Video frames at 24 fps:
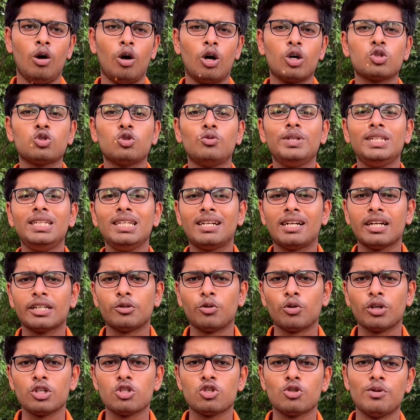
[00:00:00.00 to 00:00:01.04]
और जो भी दिक्कत
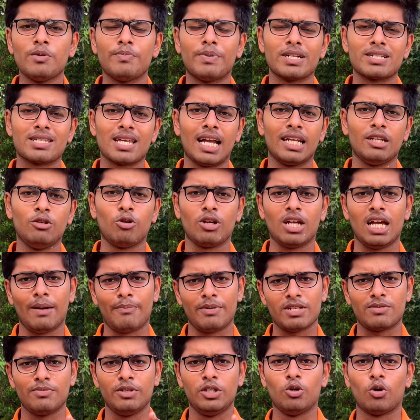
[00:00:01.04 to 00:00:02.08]
होगी जो भी परेशानी होगी
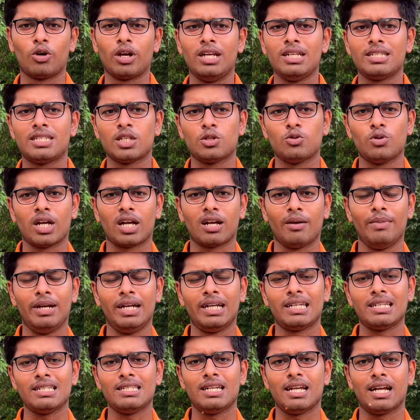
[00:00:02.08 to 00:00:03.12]
आप इस वीडियो के नीचे जो है
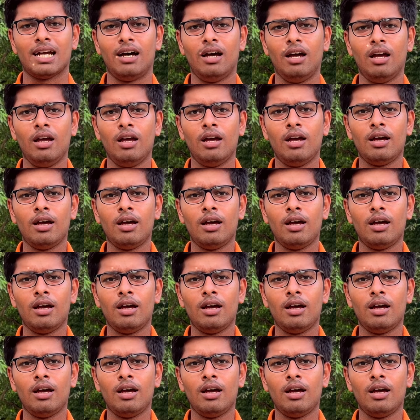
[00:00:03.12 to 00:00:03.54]
कमेंट कीजिएगा